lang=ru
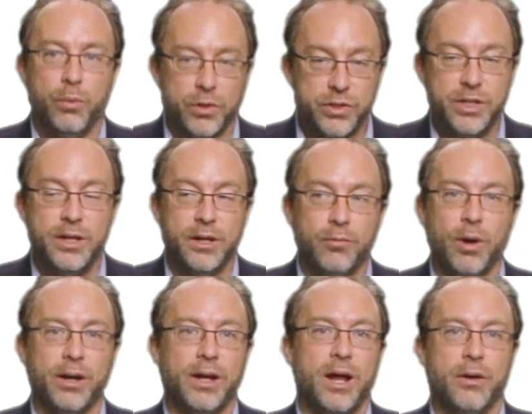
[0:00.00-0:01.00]
почему.
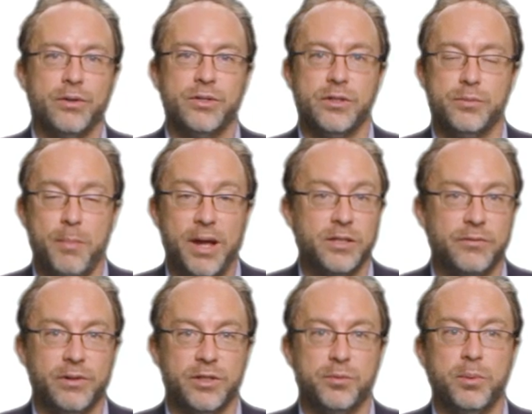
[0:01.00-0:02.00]
И не стесняться
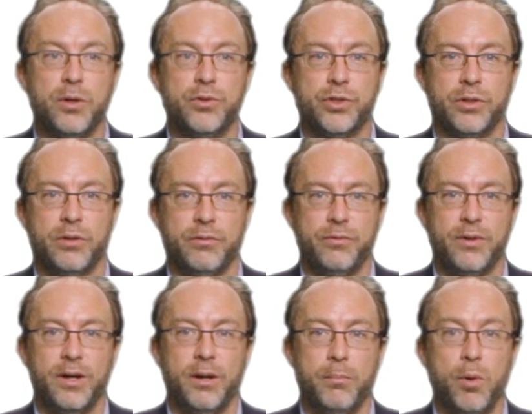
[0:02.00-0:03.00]
просить о помощи.
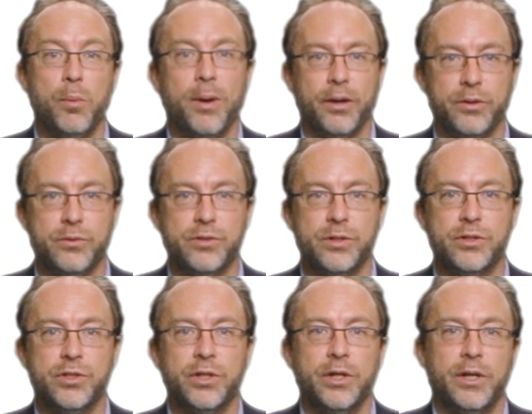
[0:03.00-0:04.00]
Мы
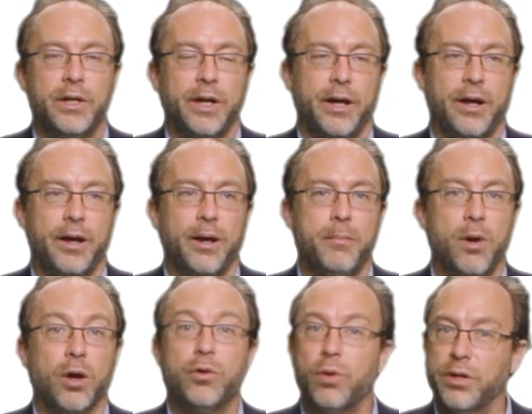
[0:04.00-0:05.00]
сейчас наблюдаем
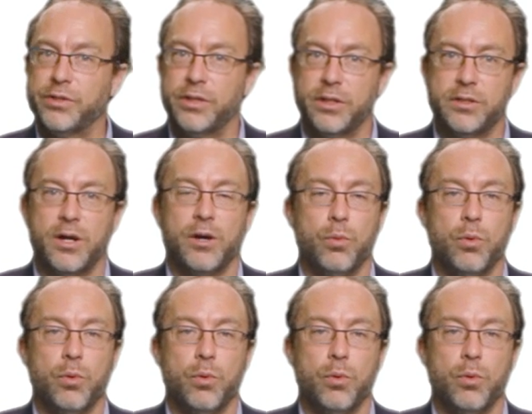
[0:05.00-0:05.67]
огромный всплеск